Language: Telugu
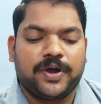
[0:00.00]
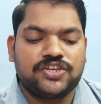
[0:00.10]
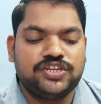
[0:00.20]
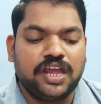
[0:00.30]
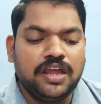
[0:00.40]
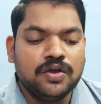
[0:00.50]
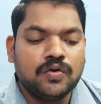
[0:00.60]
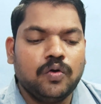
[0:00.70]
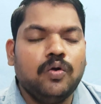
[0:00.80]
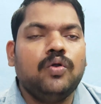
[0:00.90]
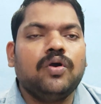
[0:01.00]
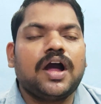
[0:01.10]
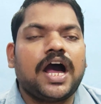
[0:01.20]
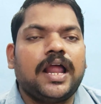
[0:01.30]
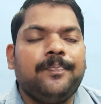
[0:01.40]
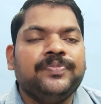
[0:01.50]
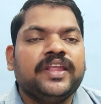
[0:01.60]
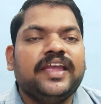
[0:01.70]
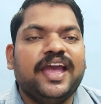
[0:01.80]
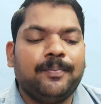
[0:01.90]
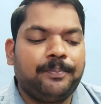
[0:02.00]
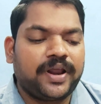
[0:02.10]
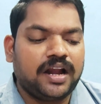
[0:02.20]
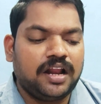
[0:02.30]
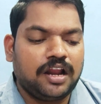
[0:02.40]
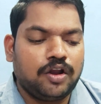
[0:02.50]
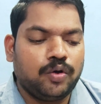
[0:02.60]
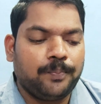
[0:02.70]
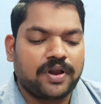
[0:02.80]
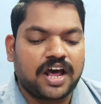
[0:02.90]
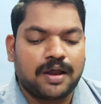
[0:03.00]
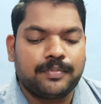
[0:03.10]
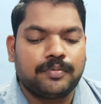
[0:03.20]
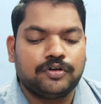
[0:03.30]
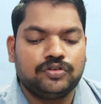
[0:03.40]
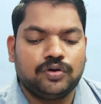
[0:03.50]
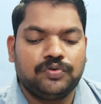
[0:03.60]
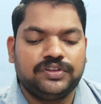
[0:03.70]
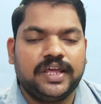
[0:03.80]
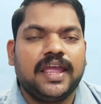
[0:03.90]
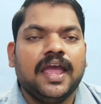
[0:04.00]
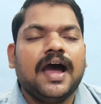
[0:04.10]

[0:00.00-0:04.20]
పక్షి గూడు కాలం ఏప్రిల్ నెలలో ప్రారంభమవుతూ ఉంది